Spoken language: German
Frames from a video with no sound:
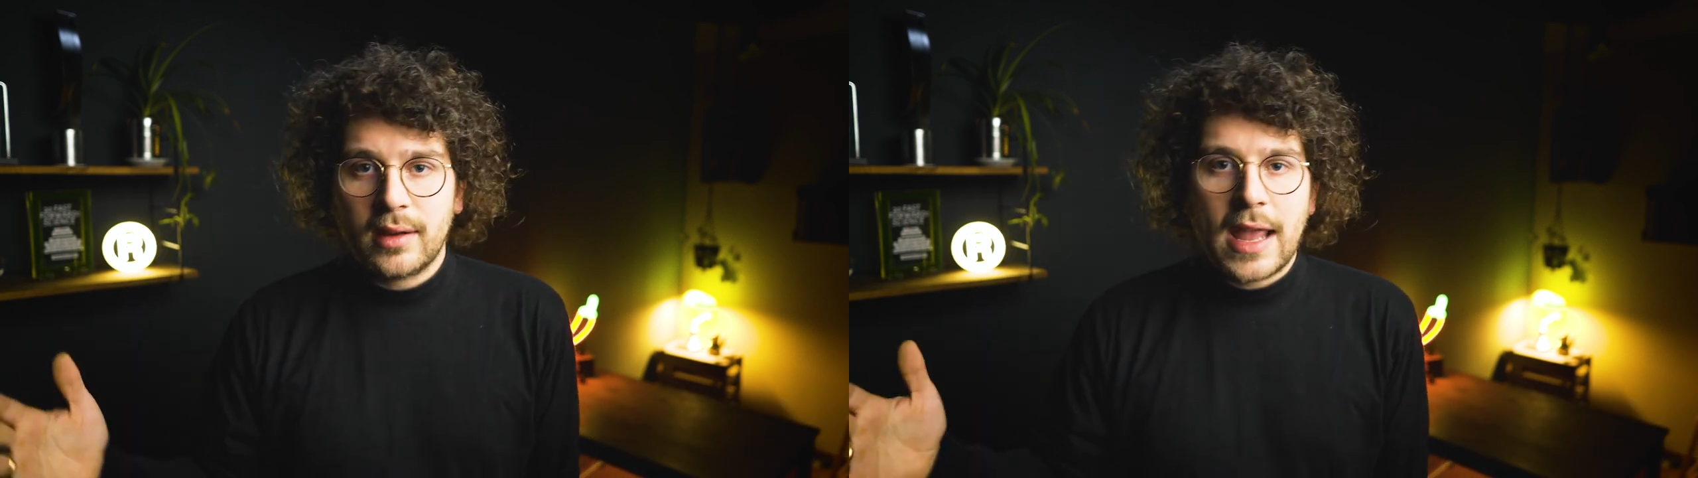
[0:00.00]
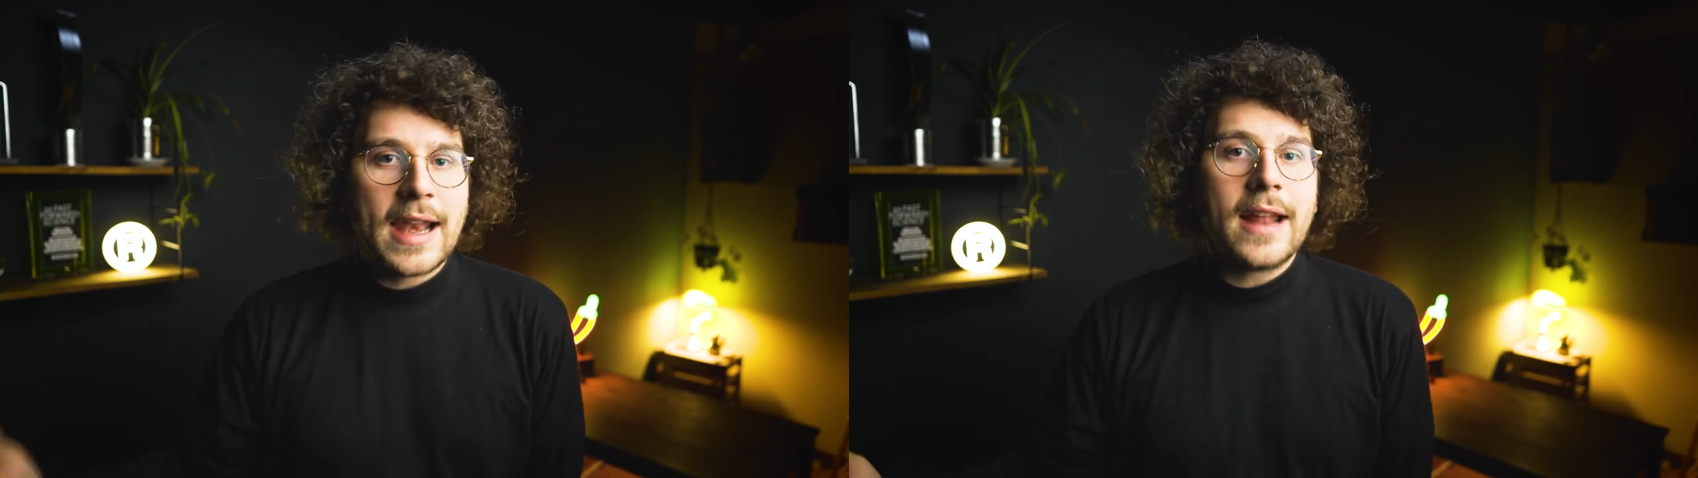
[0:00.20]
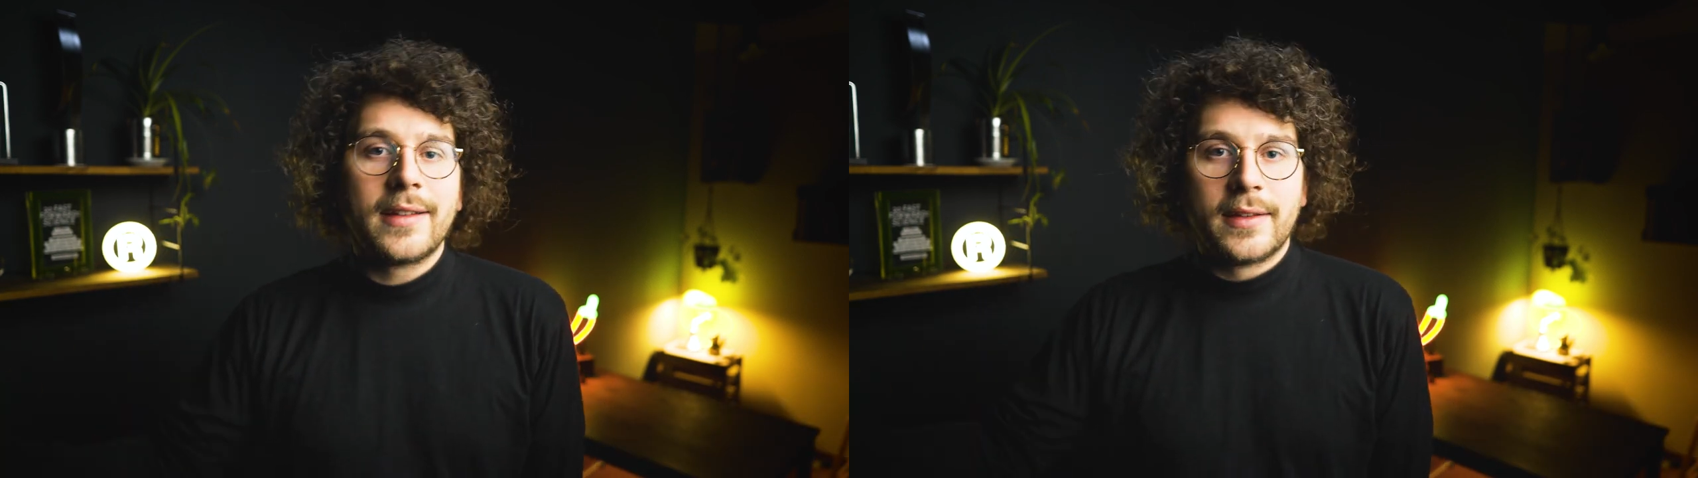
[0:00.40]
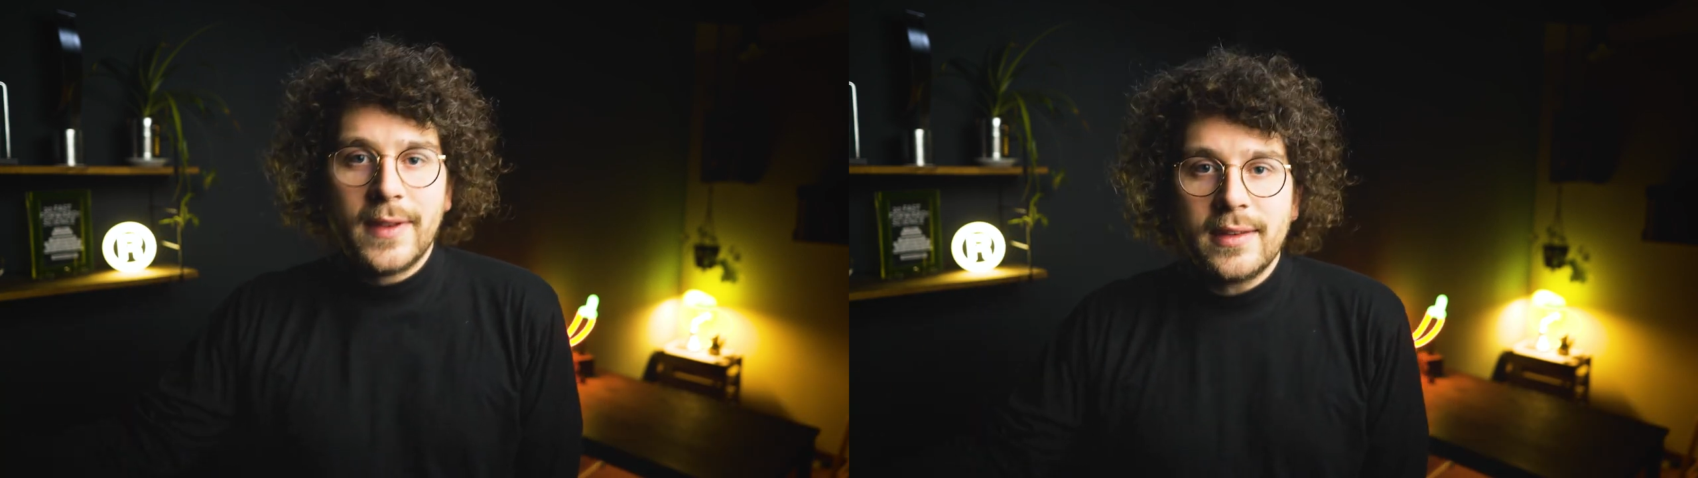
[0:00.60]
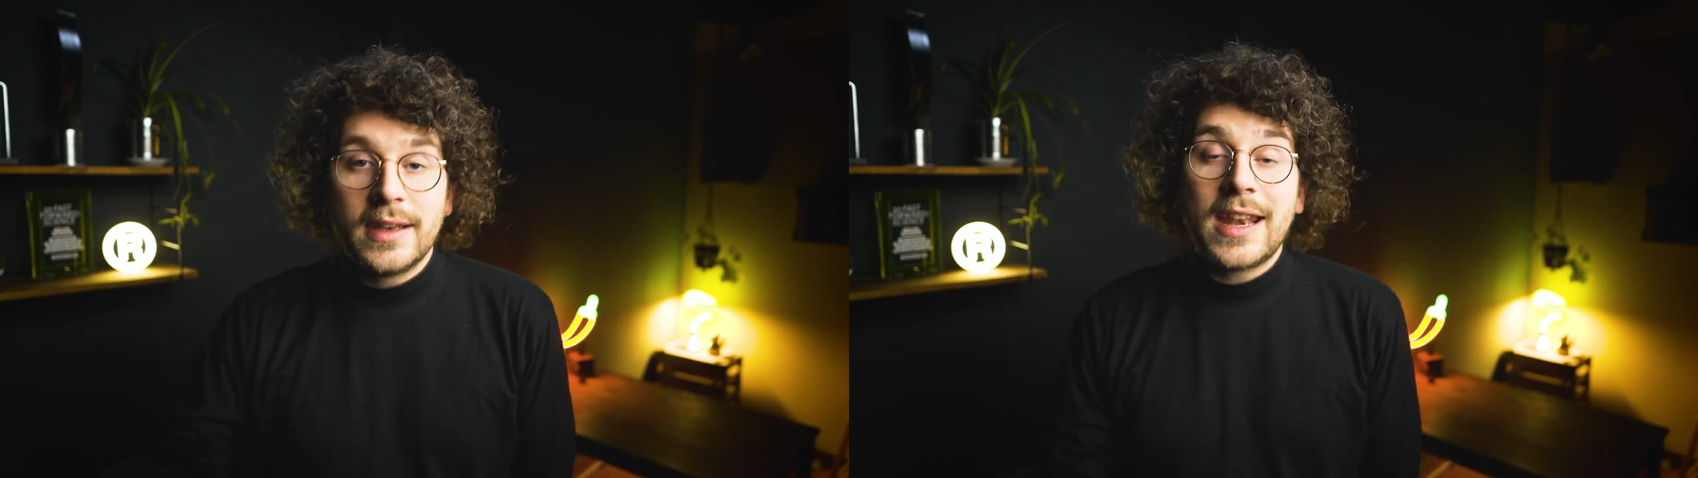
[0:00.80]
erlerntes
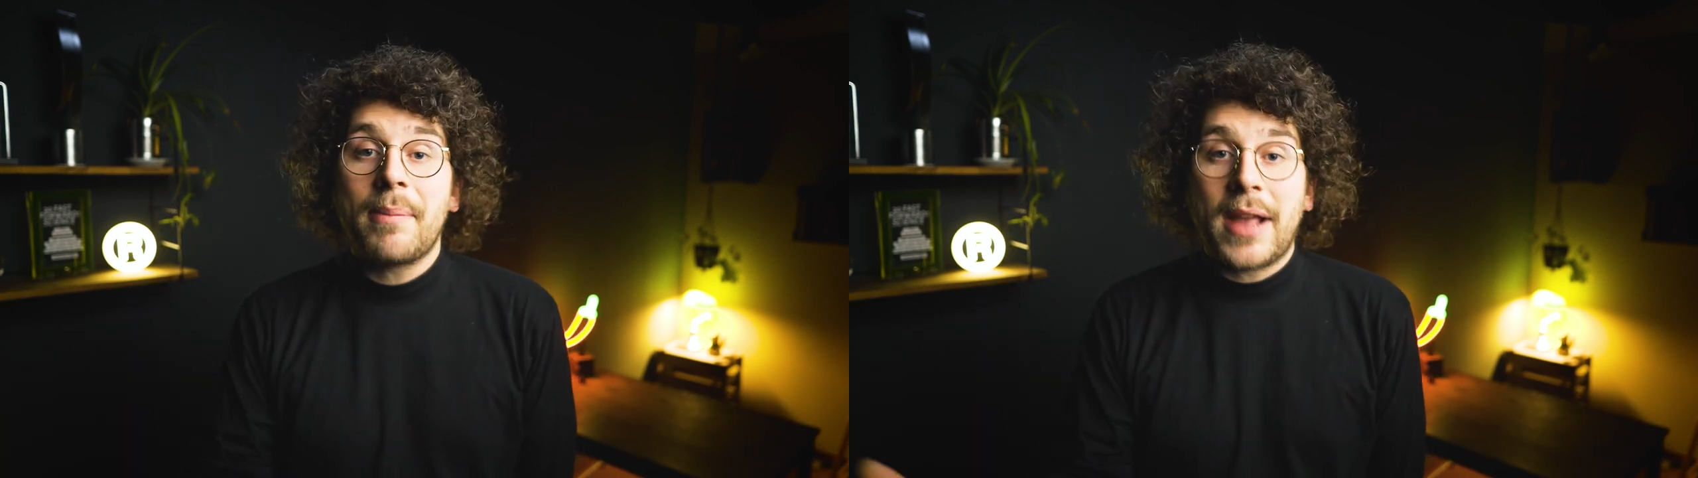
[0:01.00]
Wissen in der